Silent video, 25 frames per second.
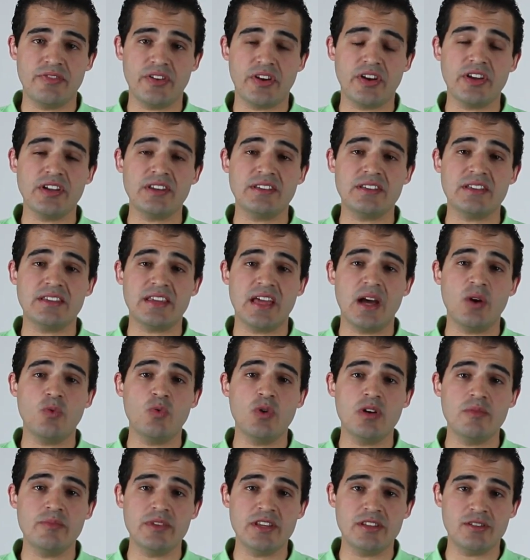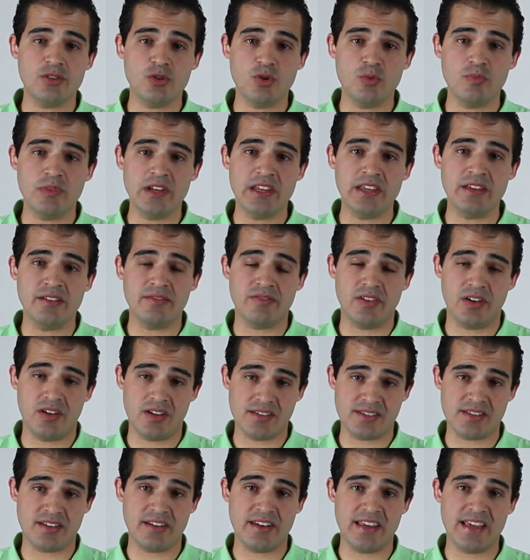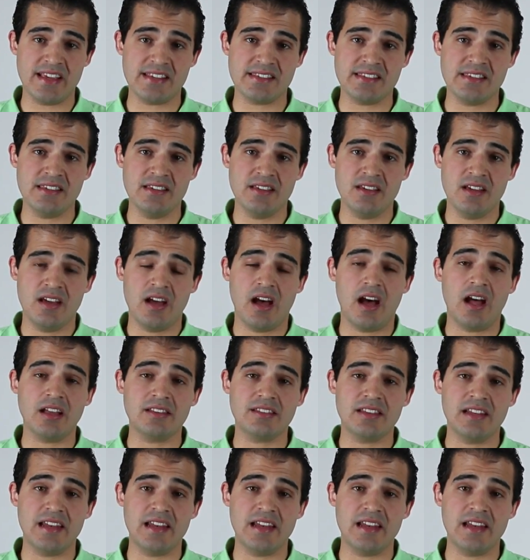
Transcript: في خطه اول 100 يوم ليه في القصر الرئاسي حط